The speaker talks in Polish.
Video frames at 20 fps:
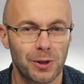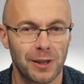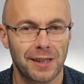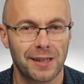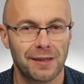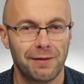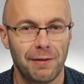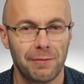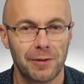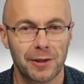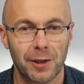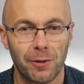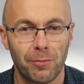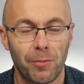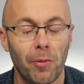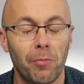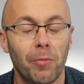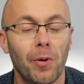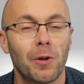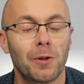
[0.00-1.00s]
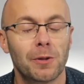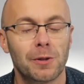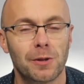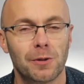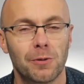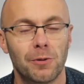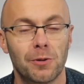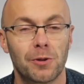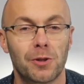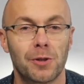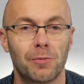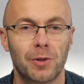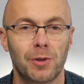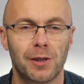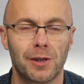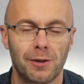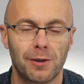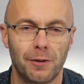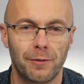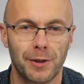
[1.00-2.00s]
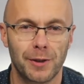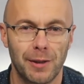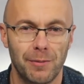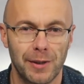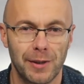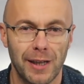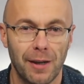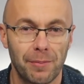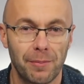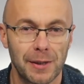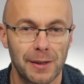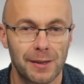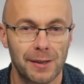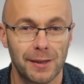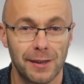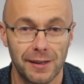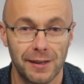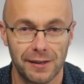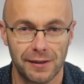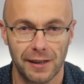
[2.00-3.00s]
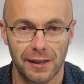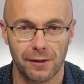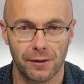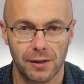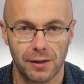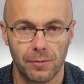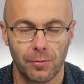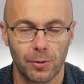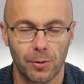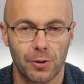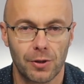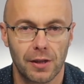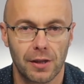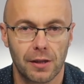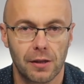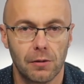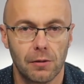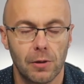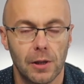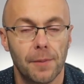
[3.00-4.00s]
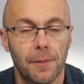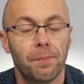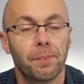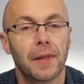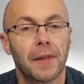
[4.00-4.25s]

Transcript: czy nagrywamy go po polsku, czy przygotowujemy napisy i tego typu szczegóły.